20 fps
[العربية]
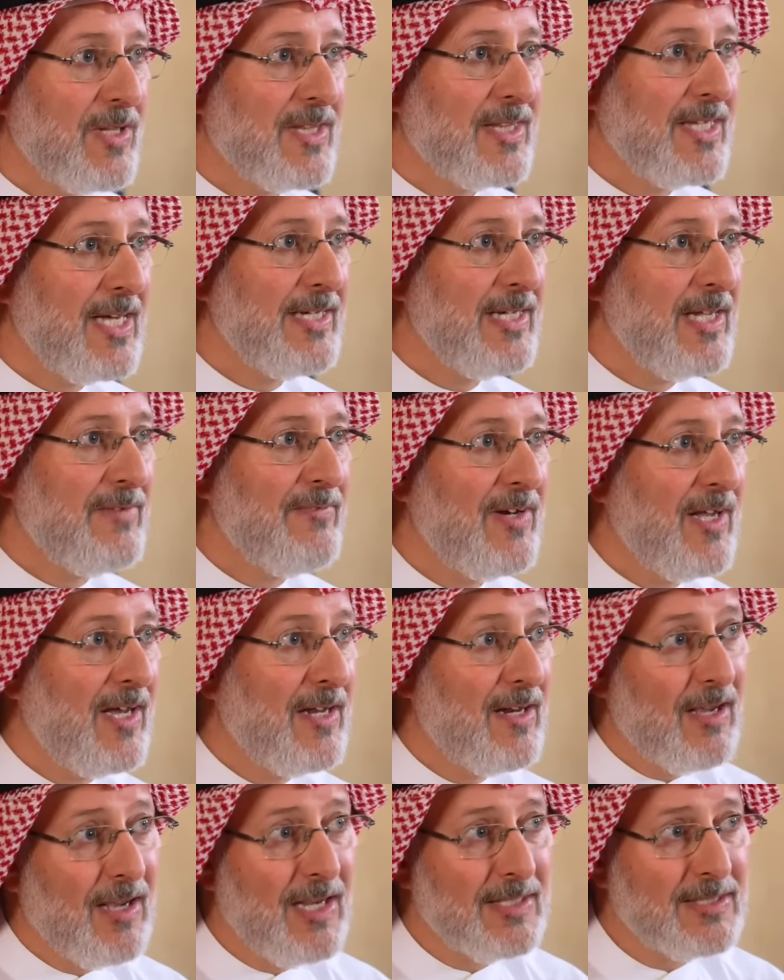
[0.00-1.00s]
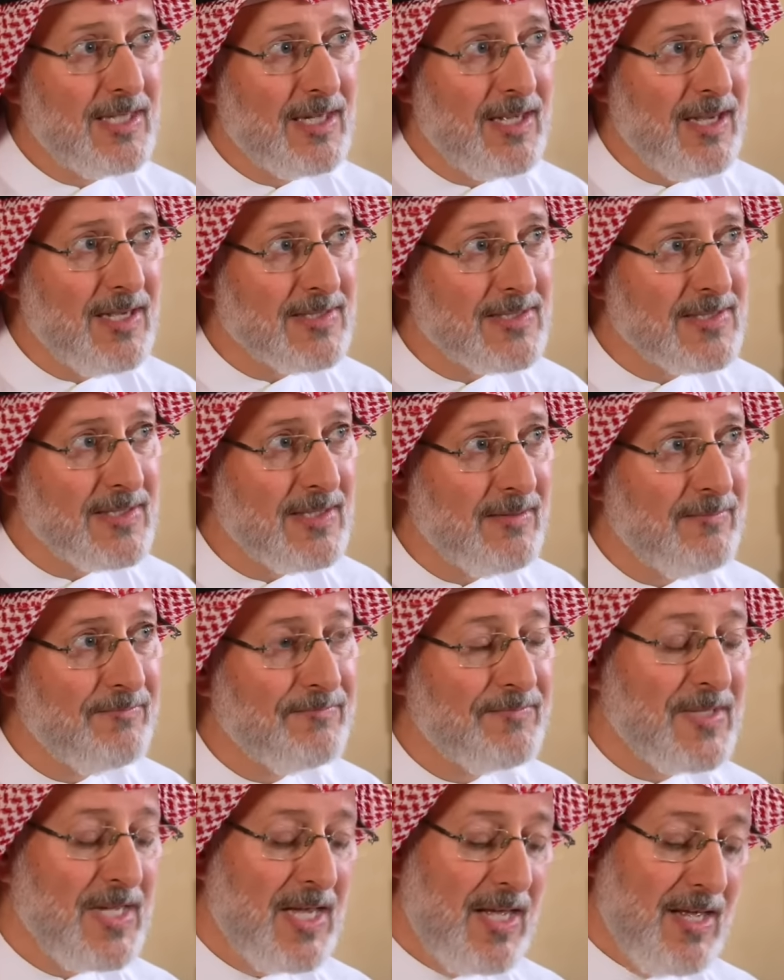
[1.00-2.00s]
الثانيه في العلاقات الخاصه
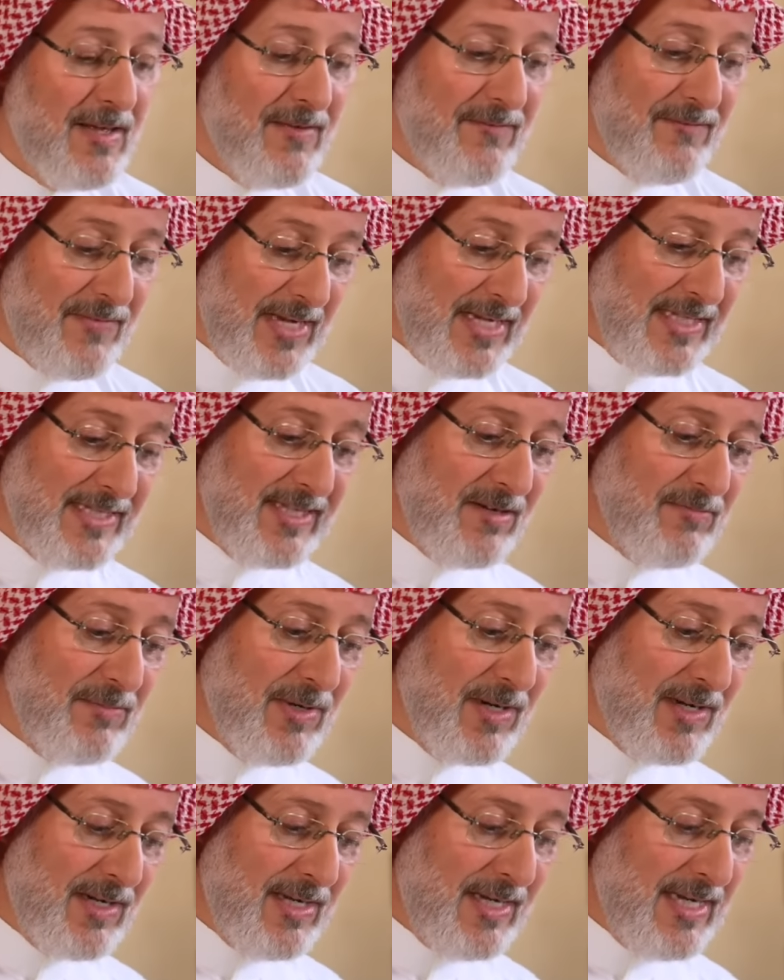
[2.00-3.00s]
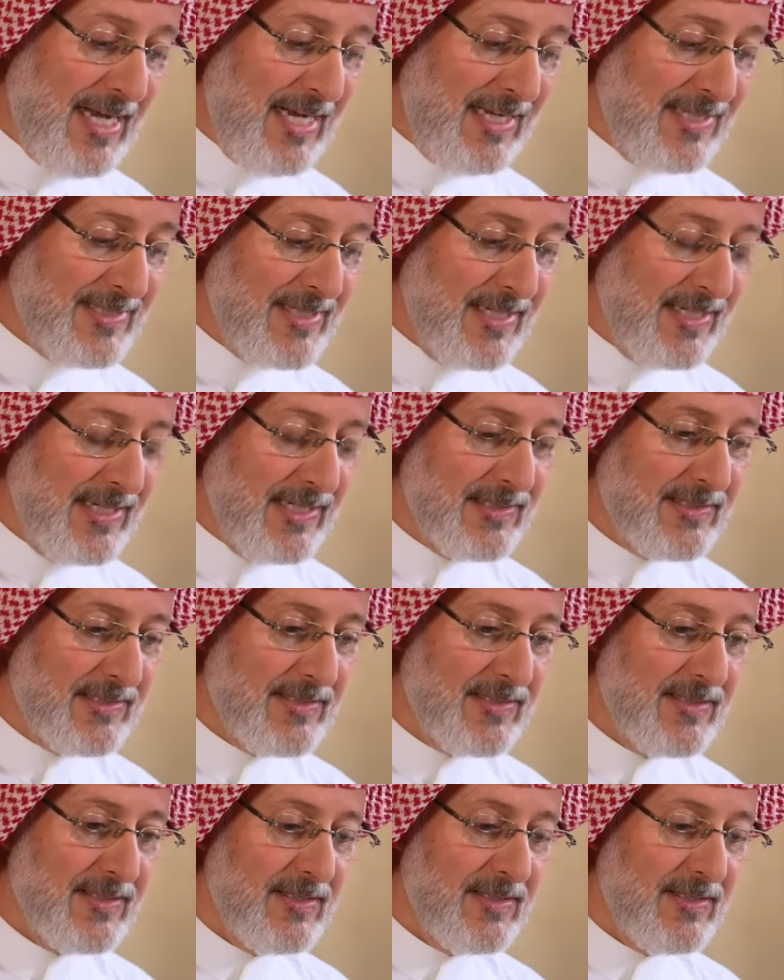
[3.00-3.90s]
فاذا المراه احسنت